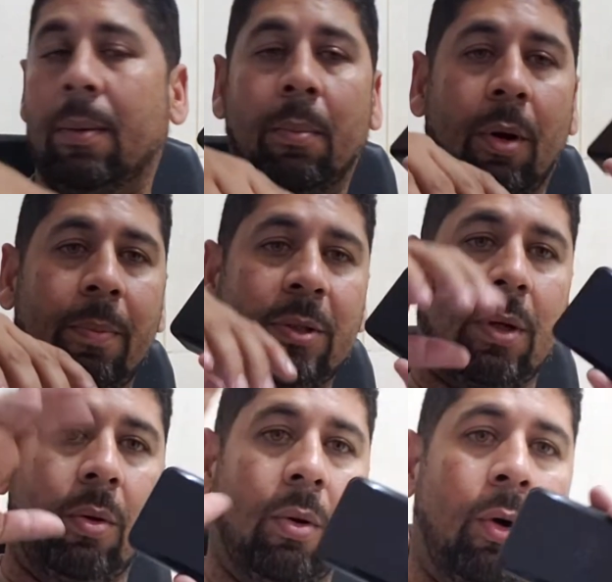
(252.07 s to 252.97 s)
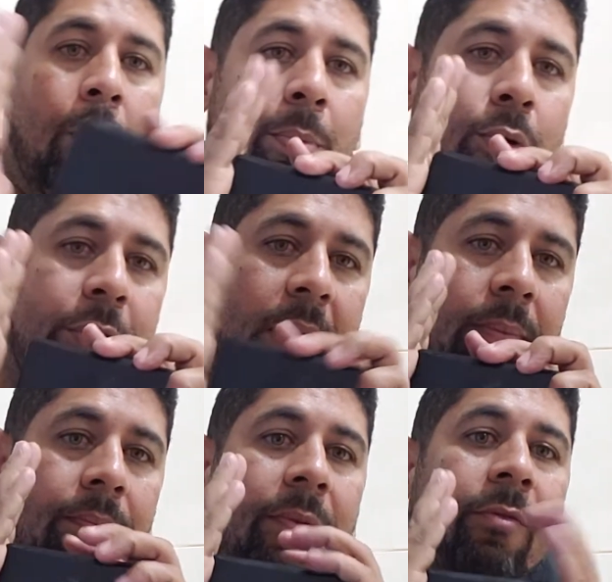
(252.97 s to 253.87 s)
Bom, pessoal,
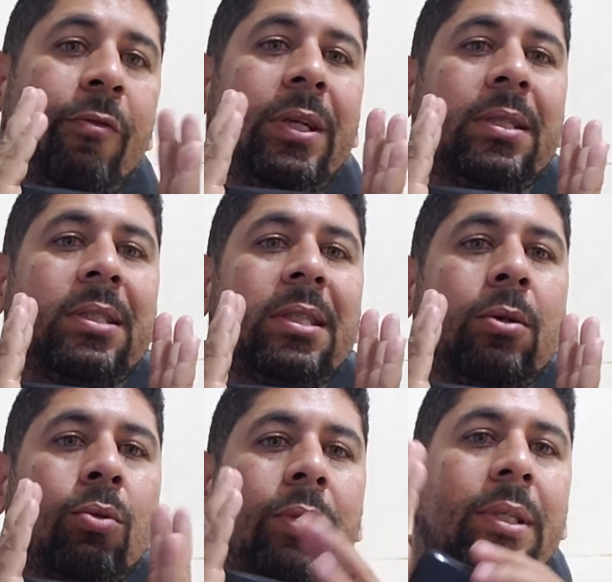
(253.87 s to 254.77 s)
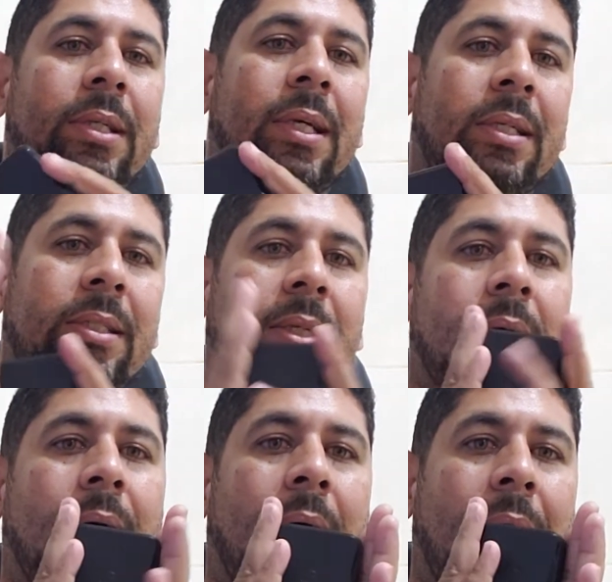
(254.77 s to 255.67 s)
Robuster, 25 dias
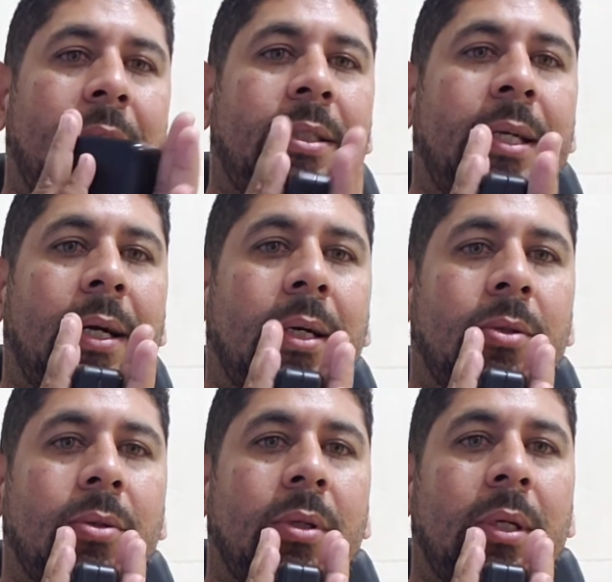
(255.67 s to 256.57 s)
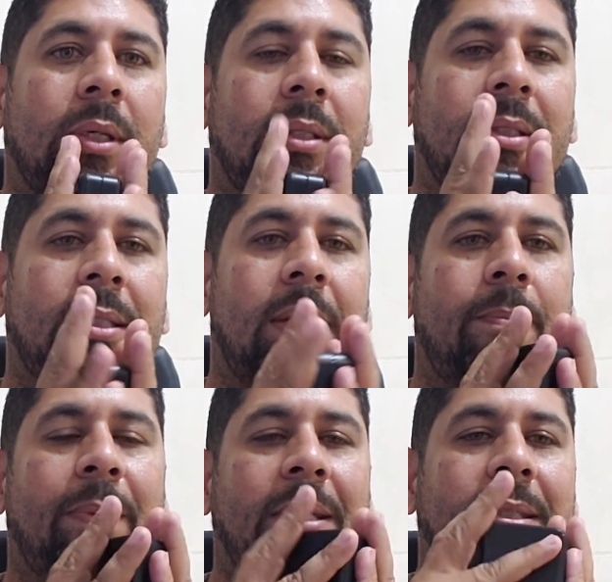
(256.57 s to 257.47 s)
rastreando sem
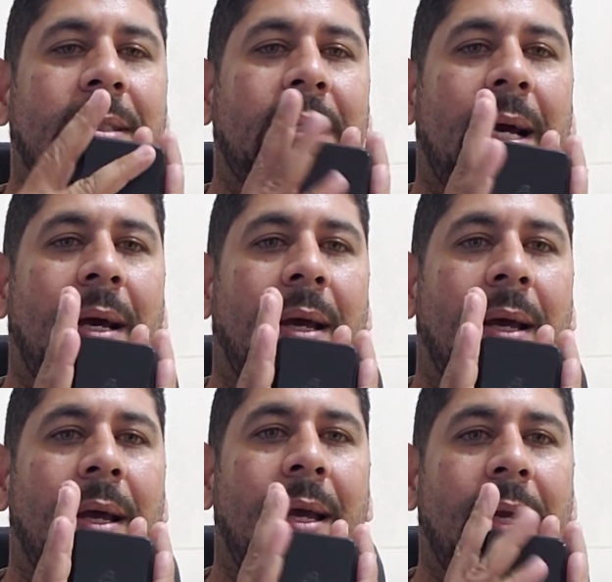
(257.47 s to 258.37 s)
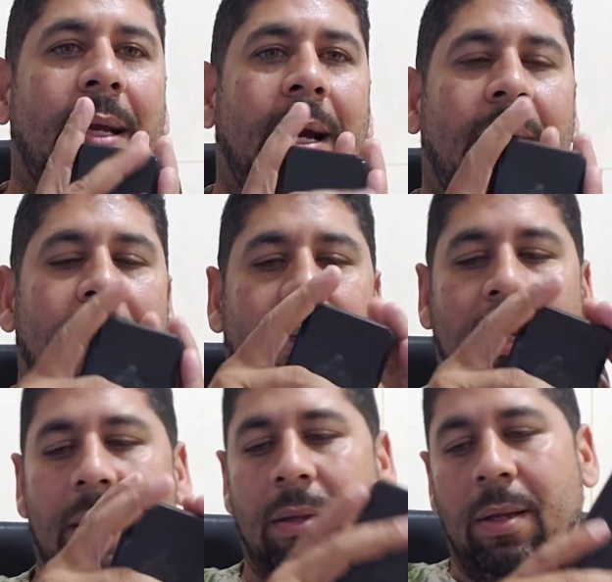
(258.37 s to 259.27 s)
precisar recarga,
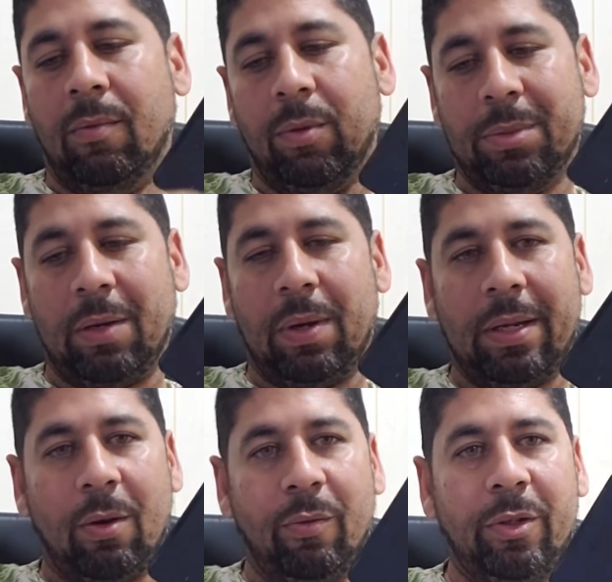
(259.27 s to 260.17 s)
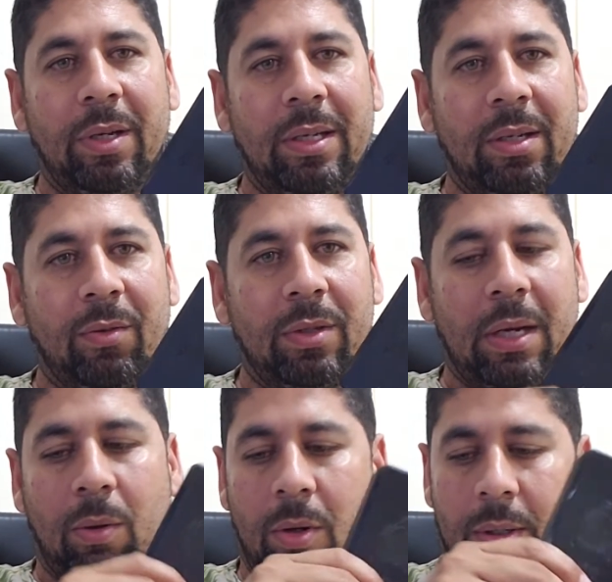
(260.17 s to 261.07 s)
tá? Vamos aguardar o vídeo aí que eu vou estar
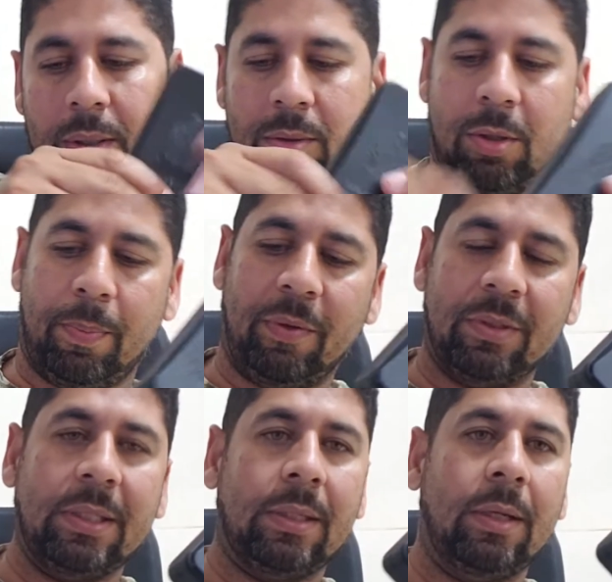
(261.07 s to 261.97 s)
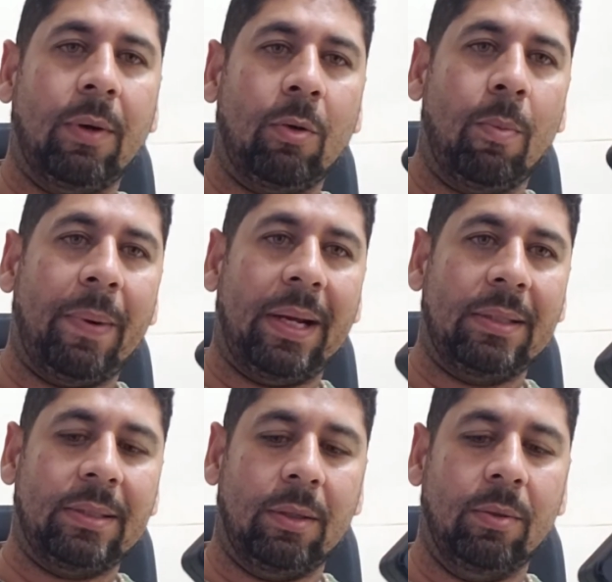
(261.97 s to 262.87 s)
tá colocando. Só para você ter uma
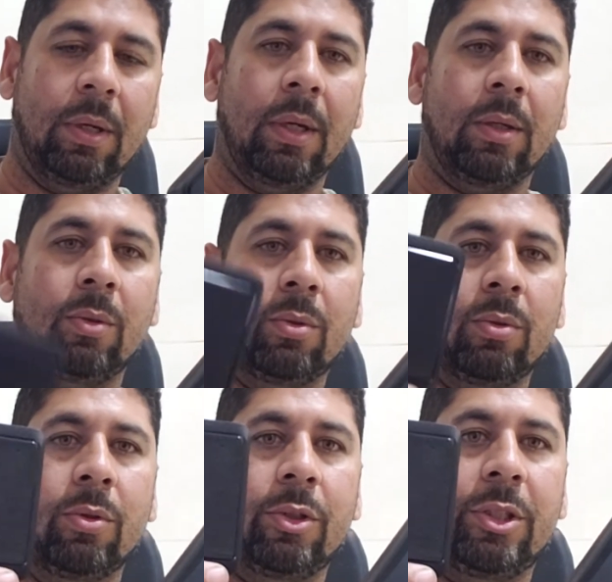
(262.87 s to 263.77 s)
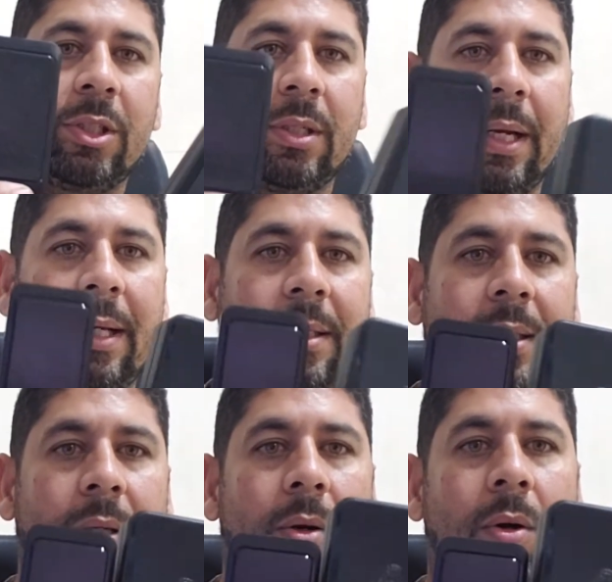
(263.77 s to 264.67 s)
comparação do
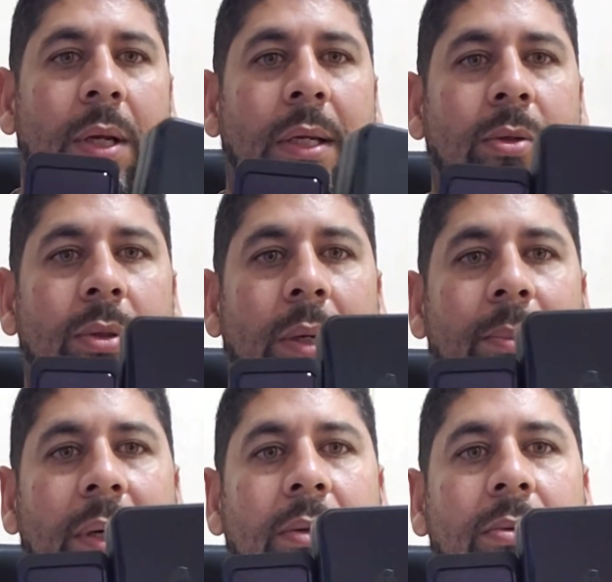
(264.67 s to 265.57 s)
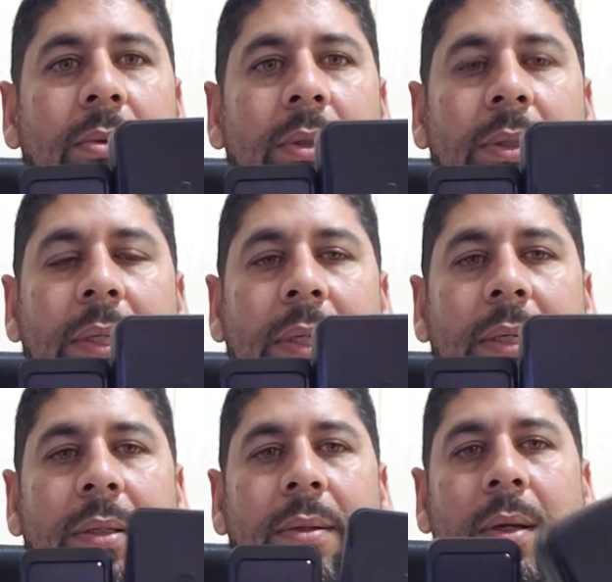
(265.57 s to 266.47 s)
X3, olha aí o tamanho
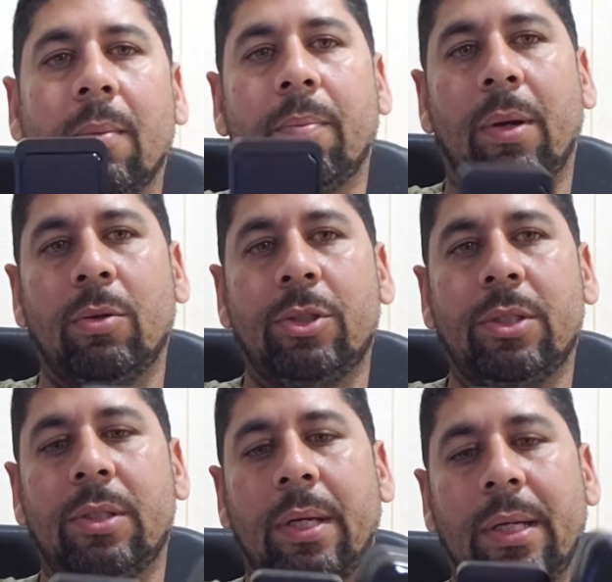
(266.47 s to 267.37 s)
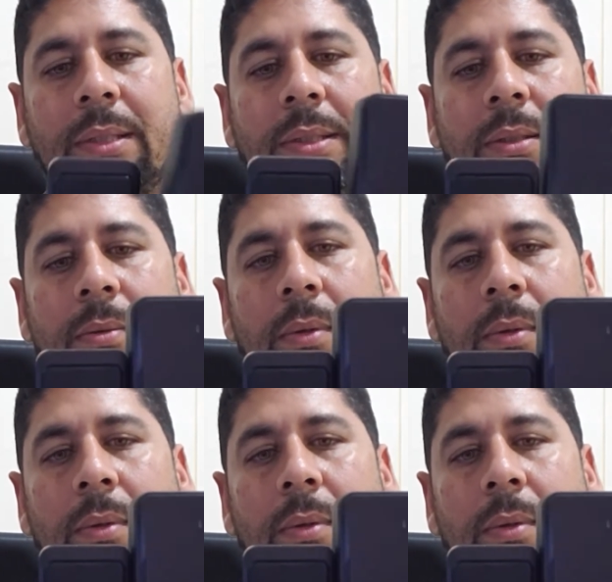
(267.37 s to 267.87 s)
dele para o X3